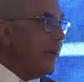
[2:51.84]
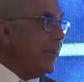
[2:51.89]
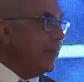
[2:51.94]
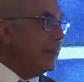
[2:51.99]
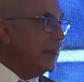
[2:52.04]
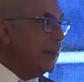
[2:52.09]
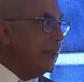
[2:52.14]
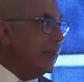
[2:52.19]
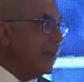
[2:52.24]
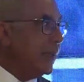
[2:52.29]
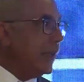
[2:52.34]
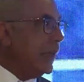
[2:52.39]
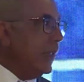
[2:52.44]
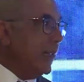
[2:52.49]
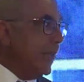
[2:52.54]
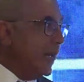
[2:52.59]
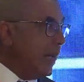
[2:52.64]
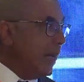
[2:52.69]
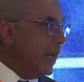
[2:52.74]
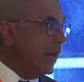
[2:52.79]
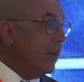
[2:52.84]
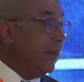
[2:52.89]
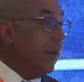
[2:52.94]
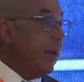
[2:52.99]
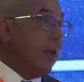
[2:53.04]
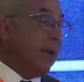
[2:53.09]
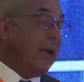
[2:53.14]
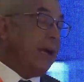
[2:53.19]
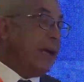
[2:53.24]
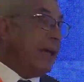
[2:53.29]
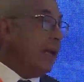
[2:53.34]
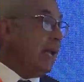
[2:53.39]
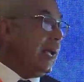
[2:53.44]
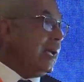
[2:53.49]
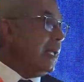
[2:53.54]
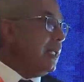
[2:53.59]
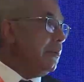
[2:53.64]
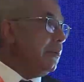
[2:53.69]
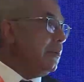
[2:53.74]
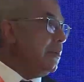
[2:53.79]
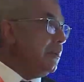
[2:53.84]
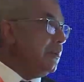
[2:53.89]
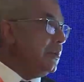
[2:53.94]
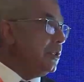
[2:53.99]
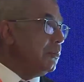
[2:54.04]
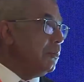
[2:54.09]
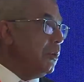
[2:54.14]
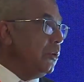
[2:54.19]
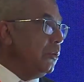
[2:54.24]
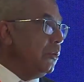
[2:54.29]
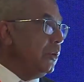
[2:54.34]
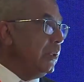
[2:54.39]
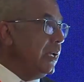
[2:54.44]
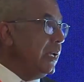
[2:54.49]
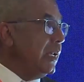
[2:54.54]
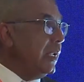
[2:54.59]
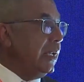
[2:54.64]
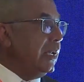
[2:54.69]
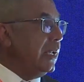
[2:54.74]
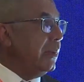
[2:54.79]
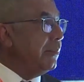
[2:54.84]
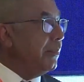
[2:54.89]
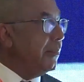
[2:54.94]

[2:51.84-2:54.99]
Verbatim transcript: حد الخناقه يعني الحاجه دي بتبقى مش موجوده يعني احنا